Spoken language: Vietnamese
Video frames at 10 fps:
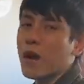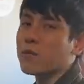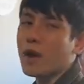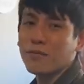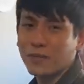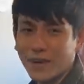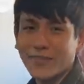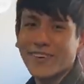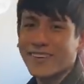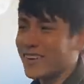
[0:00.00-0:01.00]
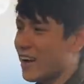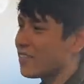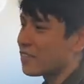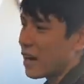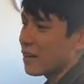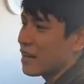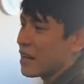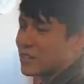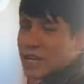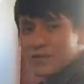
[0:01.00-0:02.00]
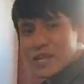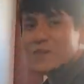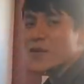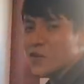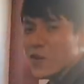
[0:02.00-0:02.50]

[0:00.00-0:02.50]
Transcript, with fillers: không công đâu. Đó, phải anh em xem clip nhiều